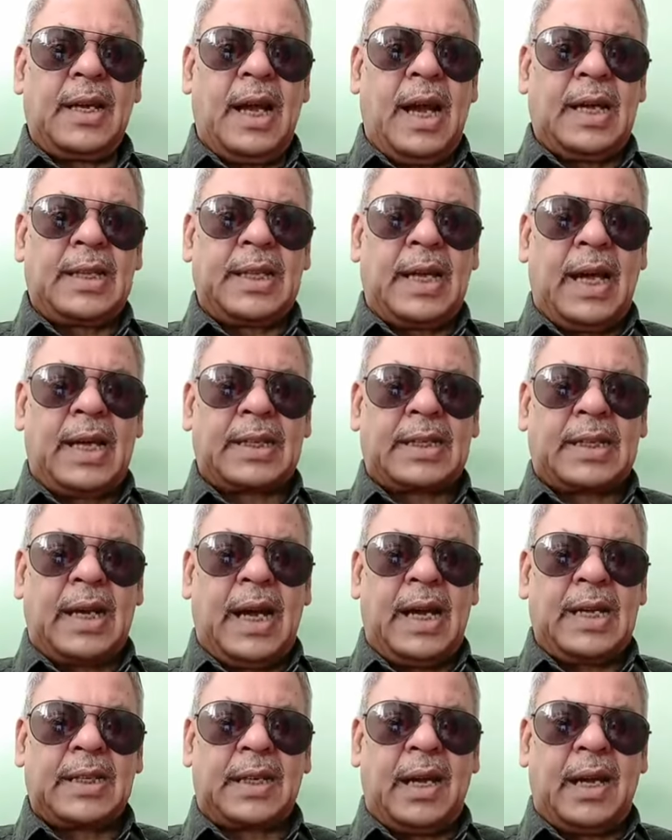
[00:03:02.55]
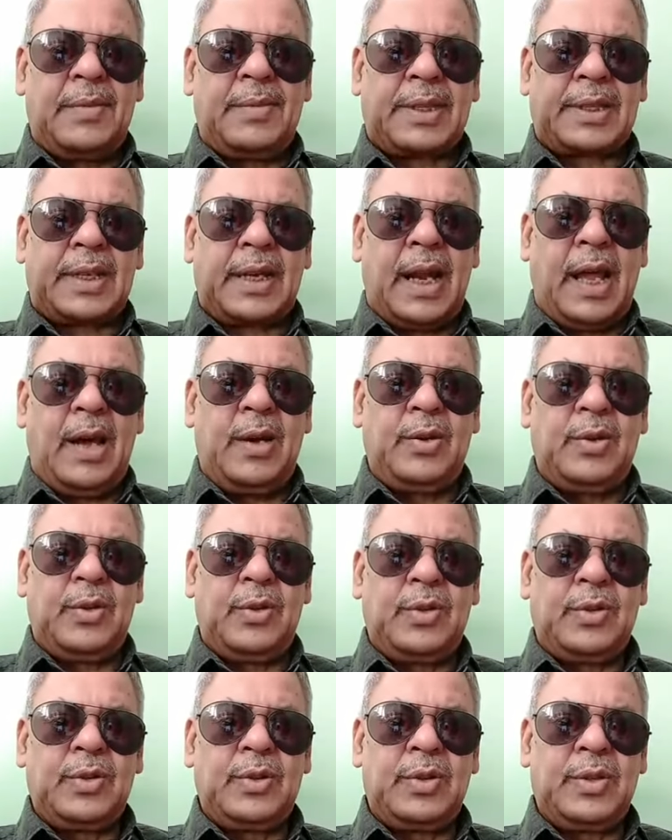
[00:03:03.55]
आधार कार्ड का मसला हो
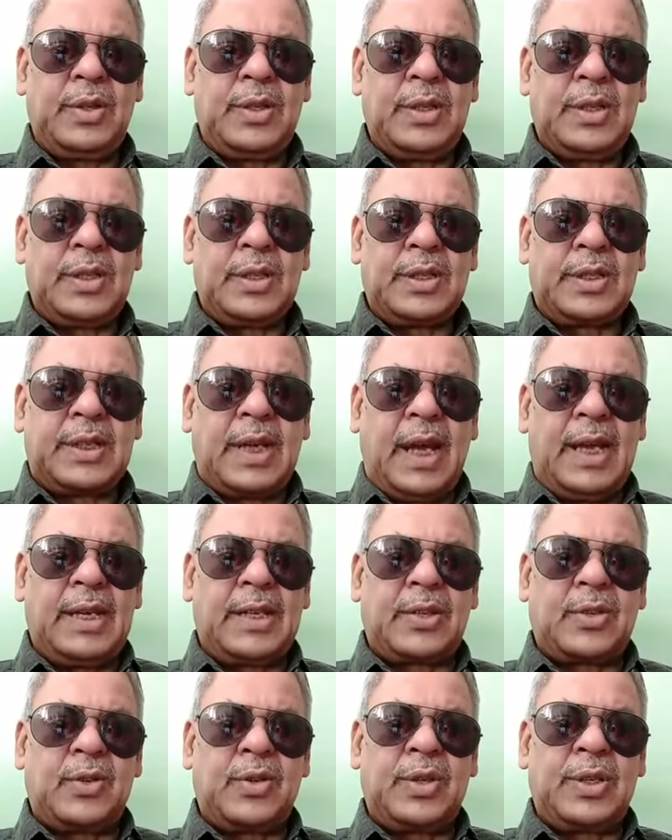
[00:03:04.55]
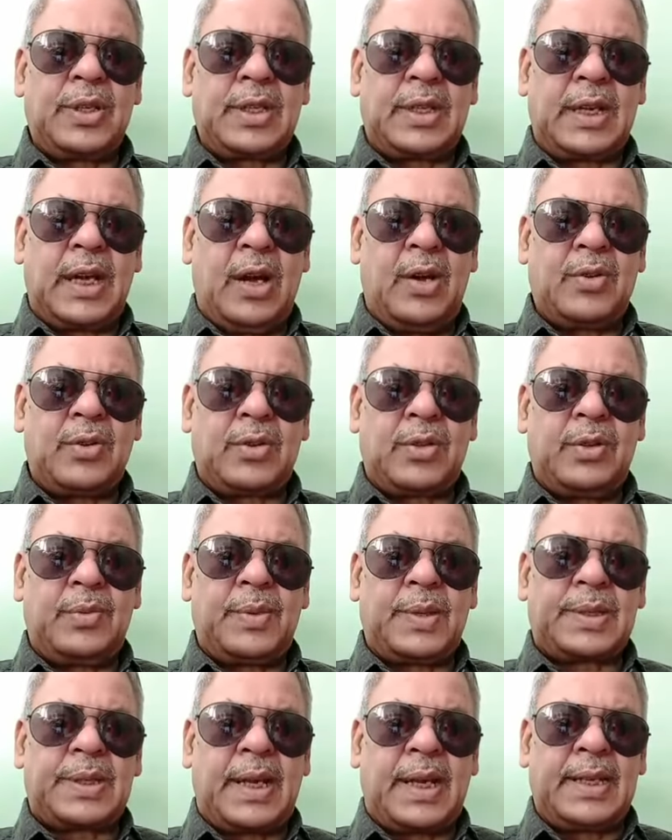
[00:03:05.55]
चाहे रोहिंग्याओं को
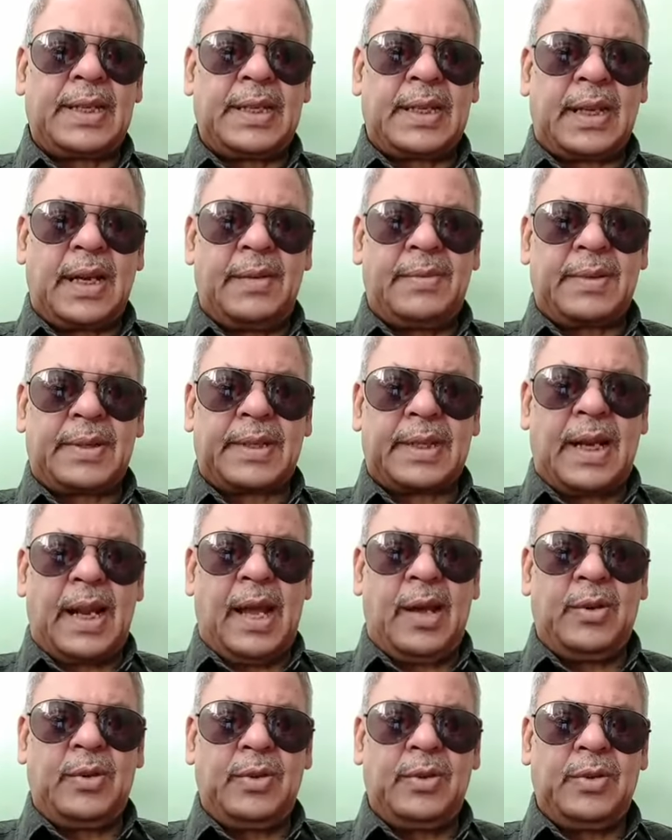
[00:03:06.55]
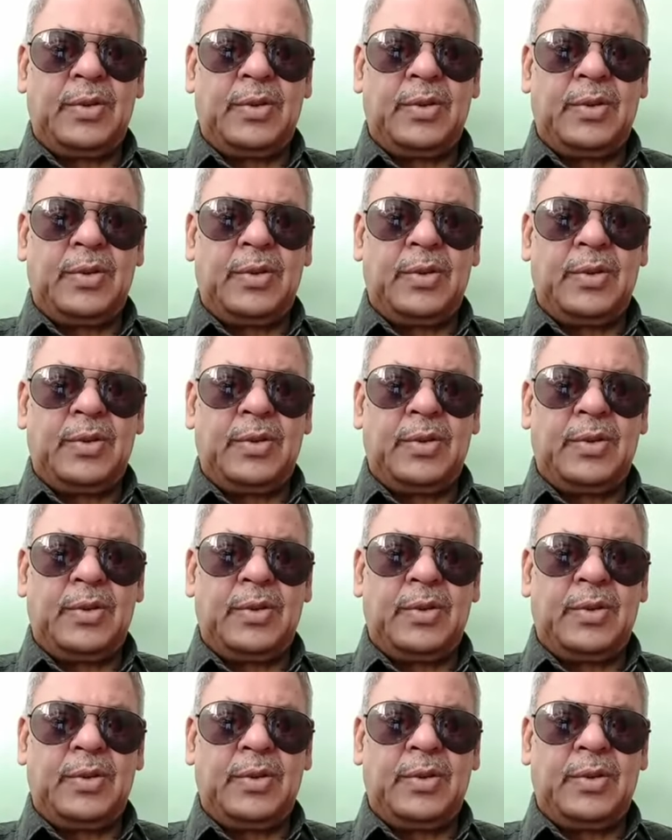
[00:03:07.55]
बसाने का मसला हो